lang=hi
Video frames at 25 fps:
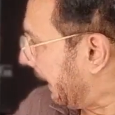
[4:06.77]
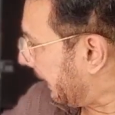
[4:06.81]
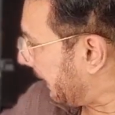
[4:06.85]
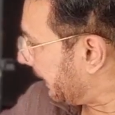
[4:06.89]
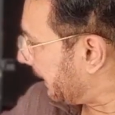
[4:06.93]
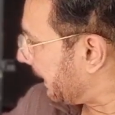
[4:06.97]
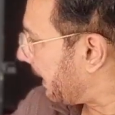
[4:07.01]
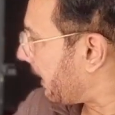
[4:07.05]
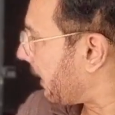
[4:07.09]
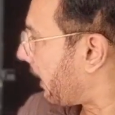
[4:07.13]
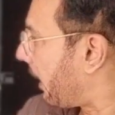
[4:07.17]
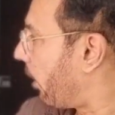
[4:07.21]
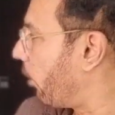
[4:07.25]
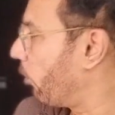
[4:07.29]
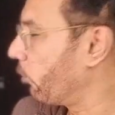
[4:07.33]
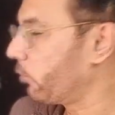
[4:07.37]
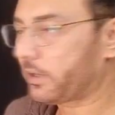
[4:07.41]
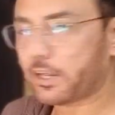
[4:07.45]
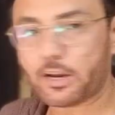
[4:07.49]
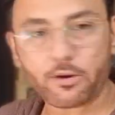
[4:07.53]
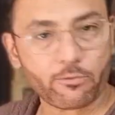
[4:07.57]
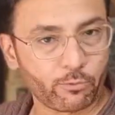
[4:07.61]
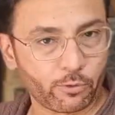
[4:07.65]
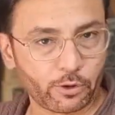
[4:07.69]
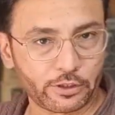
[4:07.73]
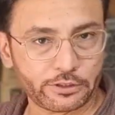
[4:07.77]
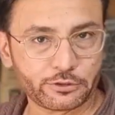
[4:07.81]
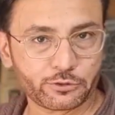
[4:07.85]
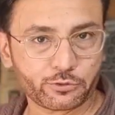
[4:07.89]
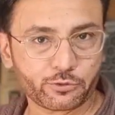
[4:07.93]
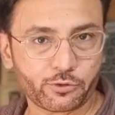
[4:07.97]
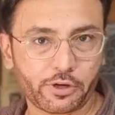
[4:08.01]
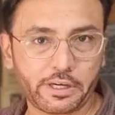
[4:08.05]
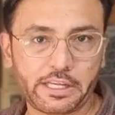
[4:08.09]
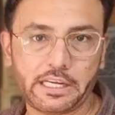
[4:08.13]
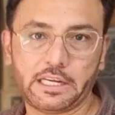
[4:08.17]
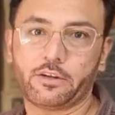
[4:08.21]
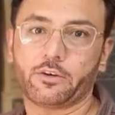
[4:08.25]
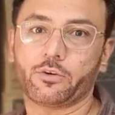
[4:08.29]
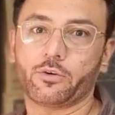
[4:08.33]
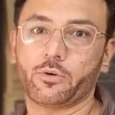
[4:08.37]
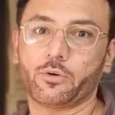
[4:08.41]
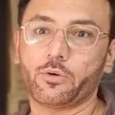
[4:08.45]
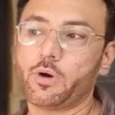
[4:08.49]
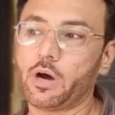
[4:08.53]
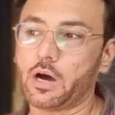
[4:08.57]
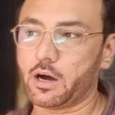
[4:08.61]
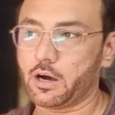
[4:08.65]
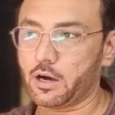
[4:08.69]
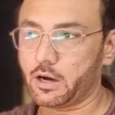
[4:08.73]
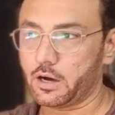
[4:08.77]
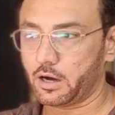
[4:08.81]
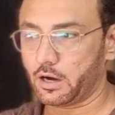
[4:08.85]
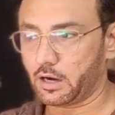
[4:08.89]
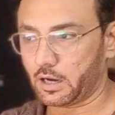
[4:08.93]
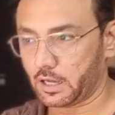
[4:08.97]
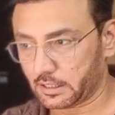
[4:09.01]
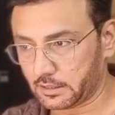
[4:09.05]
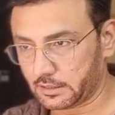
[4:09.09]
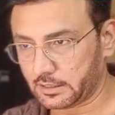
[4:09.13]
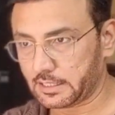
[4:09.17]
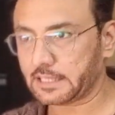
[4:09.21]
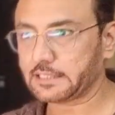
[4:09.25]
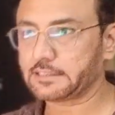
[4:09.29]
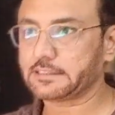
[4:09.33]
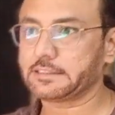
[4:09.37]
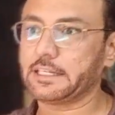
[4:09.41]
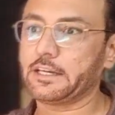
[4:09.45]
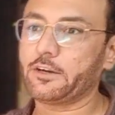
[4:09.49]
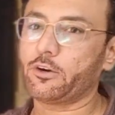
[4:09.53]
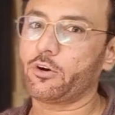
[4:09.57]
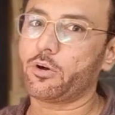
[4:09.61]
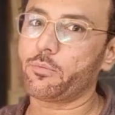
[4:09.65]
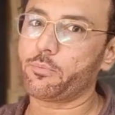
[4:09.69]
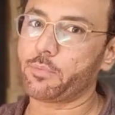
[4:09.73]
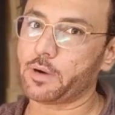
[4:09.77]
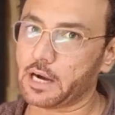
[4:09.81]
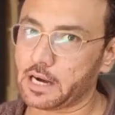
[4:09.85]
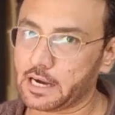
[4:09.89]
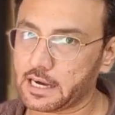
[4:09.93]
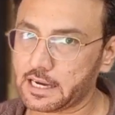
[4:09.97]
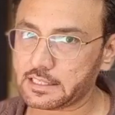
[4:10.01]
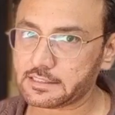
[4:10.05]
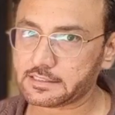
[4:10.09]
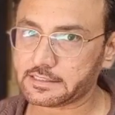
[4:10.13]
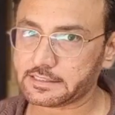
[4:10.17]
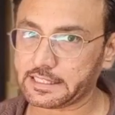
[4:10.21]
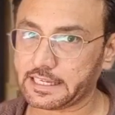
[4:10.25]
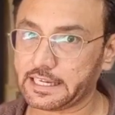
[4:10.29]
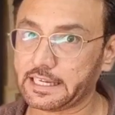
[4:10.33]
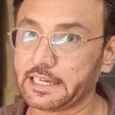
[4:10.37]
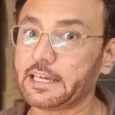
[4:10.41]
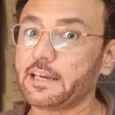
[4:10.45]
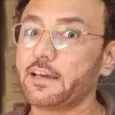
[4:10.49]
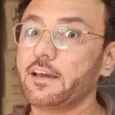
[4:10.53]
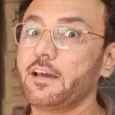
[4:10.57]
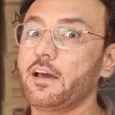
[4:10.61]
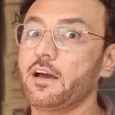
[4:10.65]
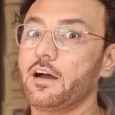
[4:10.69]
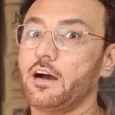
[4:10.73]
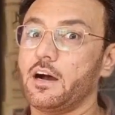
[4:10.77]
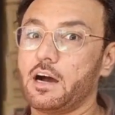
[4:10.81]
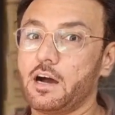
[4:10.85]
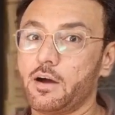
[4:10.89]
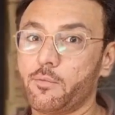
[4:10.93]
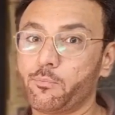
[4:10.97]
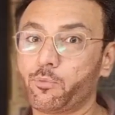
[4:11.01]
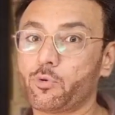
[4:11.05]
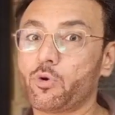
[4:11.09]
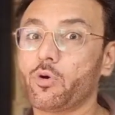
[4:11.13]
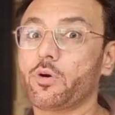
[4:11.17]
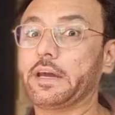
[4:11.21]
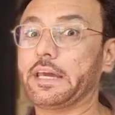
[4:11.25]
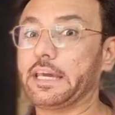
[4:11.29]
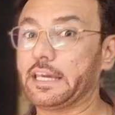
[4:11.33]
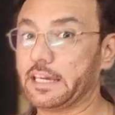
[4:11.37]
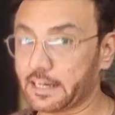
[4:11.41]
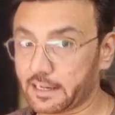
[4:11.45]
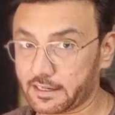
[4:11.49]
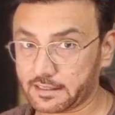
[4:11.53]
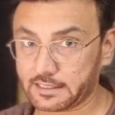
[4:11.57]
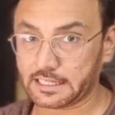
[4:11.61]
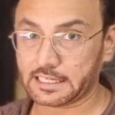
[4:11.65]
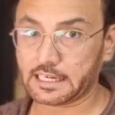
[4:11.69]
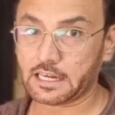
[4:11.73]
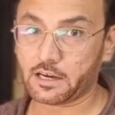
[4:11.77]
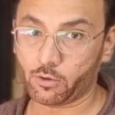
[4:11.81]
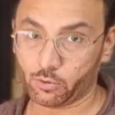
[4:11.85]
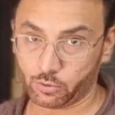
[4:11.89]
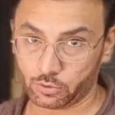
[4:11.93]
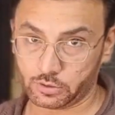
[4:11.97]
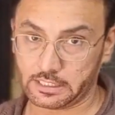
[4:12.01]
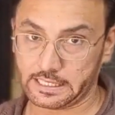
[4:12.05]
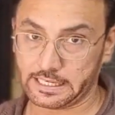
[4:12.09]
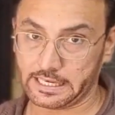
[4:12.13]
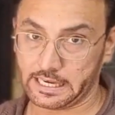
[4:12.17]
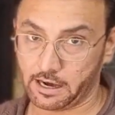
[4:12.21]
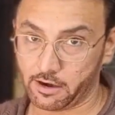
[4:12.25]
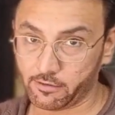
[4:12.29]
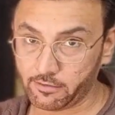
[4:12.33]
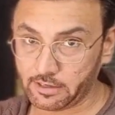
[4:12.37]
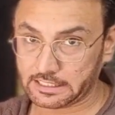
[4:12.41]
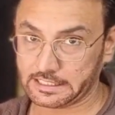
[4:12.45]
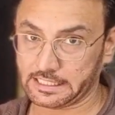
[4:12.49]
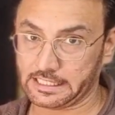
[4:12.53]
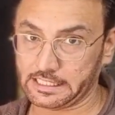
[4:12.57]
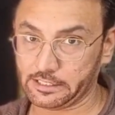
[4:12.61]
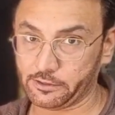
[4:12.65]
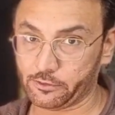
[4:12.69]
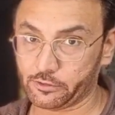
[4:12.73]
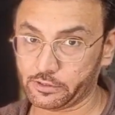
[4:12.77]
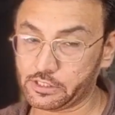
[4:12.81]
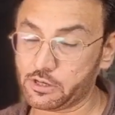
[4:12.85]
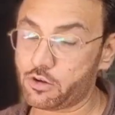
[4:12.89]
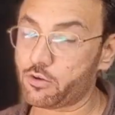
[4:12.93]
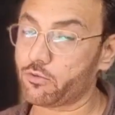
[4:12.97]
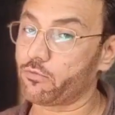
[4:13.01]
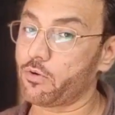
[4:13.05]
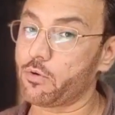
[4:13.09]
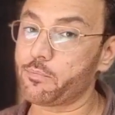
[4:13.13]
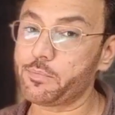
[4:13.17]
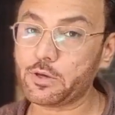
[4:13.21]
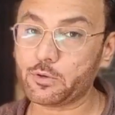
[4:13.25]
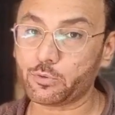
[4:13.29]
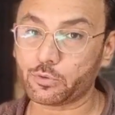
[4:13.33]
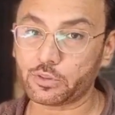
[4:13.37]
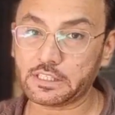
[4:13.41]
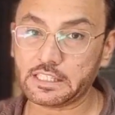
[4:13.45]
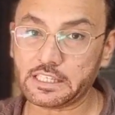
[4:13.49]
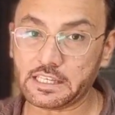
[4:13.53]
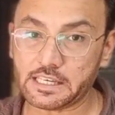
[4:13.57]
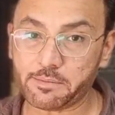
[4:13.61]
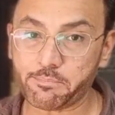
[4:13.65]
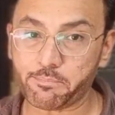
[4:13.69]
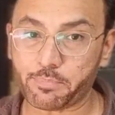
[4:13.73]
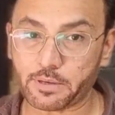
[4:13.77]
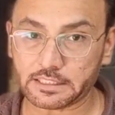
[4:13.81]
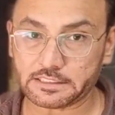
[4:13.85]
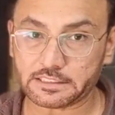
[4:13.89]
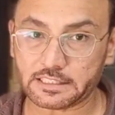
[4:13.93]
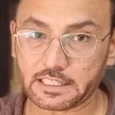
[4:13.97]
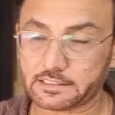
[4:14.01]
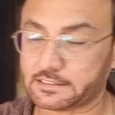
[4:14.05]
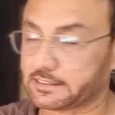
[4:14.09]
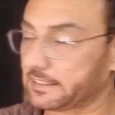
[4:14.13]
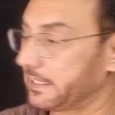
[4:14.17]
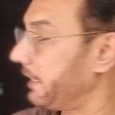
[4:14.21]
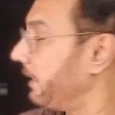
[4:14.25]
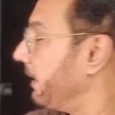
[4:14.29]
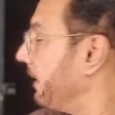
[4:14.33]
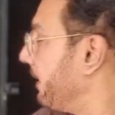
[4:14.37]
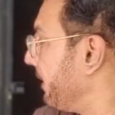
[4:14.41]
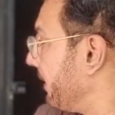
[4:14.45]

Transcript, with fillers: इनर आउटर वॉइस कॉइल को अंदर से और बाहर से आपको एयर देना होता है हवा देनी होती है और वो भी उतनी ही प्रेशर से